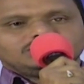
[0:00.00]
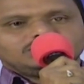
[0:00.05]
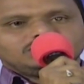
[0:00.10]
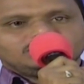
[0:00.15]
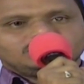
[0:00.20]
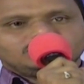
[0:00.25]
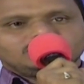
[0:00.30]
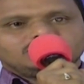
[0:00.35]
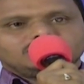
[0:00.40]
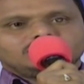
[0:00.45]
ఈ
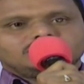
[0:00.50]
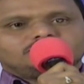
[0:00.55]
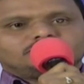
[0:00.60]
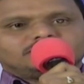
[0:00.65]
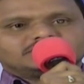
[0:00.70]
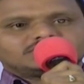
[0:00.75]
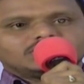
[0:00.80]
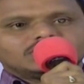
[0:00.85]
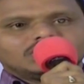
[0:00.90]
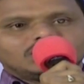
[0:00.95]

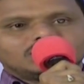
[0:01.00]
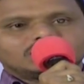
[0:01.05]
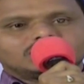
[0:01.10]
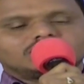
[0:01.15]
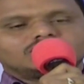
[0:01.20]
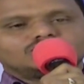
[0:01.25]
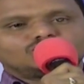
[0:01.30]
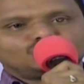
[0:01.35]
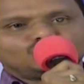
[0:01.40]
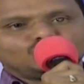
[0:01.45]
పసంగా
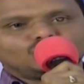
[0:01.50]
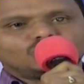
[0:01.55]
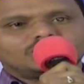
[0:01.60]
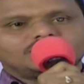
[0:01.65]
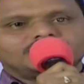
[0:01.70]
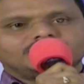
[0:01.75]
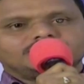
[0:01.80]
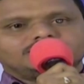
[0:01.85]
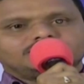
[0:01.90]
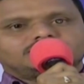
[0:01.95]
టూ
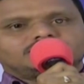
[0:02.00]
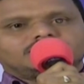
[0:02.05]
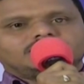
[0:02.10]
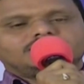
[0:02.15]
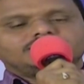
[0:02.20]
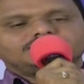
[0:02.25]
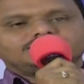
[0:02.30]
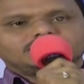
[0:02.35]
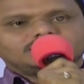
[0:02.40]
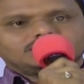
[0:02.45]
అనే
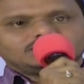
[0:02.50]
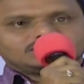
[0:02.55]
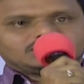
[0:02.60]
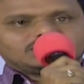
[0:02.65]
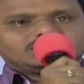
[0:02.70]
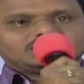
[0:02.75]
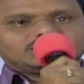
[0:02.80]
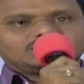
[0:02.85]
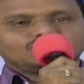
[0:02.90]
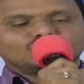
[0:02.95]
చిత్రాన్ని
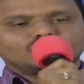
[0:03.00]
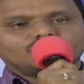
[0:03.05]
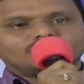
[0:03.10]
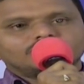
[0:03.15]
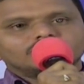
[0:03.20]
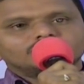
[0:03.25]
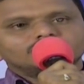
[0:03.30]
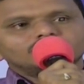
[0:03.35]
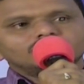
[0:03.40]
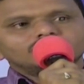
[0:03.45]
కథ
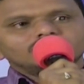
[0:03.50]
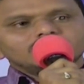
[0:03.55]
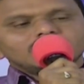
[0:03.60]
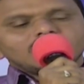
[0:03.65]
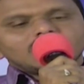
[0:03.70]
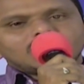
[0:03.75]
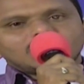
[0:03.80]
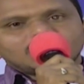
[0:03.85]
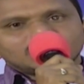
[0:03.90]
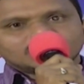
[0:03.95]
అనుకోవడము
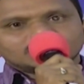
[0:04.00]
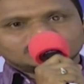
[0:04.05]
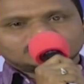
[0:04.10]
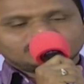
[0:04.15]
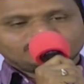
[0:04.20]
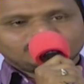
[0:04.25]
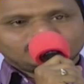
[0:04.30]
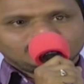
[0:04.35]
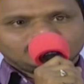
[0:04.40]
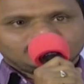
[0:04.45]
ఆ
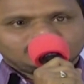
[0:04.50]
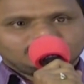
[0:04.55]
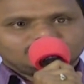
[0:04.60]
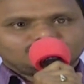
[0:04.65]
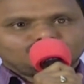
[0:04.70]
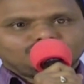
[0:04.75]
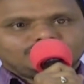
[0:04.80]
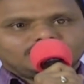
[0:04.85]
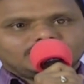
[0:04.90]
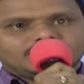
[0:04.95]
కథ వెళ్ళి
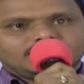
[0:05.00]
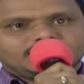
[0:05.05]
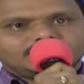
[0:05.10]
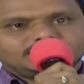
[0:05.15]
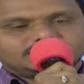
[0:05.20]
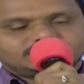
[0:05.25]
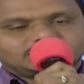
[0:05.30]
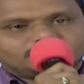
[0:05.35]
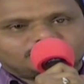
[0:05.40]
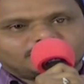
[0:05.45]
సూర్య
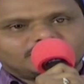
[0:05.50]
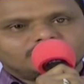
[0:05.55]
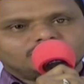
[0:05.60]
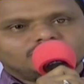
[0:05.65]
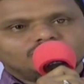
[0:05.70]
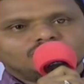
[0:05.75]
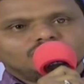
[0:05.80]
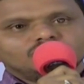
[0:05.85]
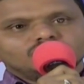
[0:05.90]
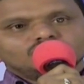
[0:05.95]
గారికి
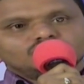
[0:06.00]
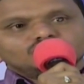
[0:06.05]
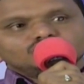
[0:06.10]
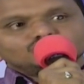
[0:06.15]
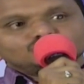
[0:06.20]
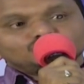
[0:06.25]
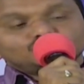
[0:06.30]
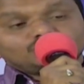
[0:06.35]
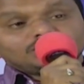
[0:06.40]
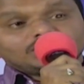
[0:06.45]
చెప్పడము
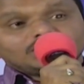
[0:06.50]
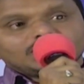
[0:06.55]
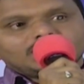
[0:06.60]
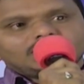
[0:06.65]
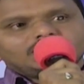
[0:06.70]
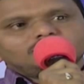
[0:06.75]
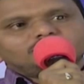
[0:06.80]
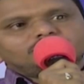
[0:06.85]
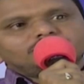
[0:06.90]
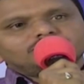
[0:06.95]
సూర్య
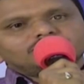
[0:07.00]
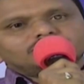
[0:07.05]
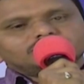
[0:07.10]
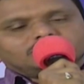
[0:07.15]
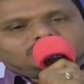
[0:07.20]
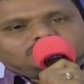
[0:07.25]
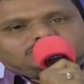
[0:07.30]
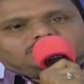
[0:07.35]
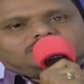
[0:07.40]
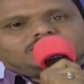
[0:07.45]
గారు ఇప్పటి
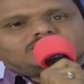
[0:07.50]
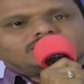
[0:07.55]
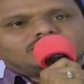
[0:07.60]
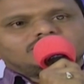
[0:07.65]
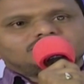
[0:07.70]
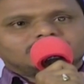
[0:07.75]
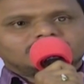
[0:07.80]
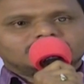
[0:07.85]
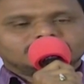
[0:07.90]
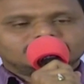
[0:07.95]
వరకు మన
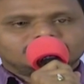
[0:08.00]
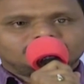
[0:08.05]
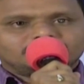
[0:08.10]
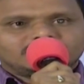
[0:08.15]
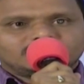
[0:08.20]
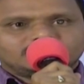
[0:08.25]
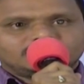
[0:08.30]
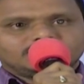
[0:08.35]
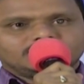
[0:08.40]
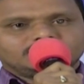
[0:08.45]
మనకు
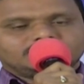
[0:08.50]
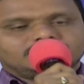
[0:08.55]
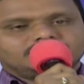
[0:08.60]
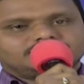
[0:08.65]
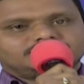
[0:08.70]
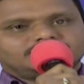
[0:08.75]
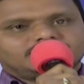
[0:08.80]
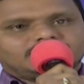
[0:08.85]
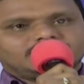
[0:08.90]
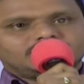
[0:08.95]
మనందరికీ
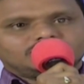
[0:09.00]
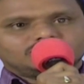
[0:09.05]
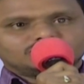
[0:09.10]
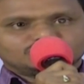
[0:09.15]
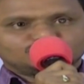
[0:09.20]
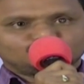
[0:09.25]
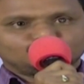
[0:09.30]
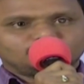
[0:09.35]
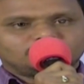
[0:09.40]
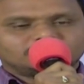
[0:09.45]
తెలిసింది ఆయన
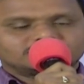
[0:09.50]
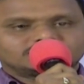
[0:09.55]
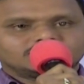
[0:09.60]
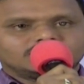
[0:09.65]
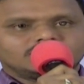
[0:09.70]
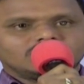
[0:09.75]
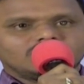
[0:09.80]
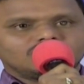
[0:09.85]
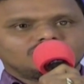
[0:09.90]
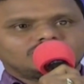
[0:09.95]
ఒక సూపర్
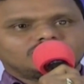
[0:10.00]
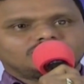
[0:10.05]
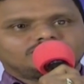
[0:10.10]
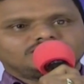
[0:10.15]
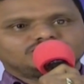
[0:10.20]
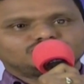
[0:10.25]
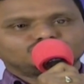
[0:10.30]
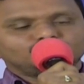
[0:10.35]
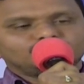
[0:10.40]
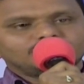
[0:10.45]
స్టార్గా
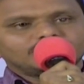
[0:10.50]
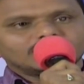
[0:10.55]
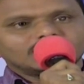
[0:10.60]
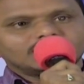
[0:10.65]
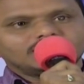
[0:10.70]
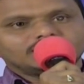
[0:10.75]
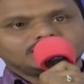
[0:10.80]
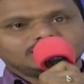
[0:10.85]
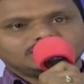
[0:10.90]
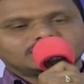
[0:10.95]
ఉన్నటువంటి సూర్య
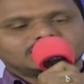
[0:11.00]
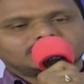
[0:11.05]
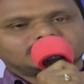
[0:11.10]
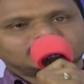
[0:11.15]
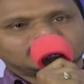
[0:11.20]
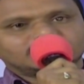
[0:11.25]
గారికి ఈ కథ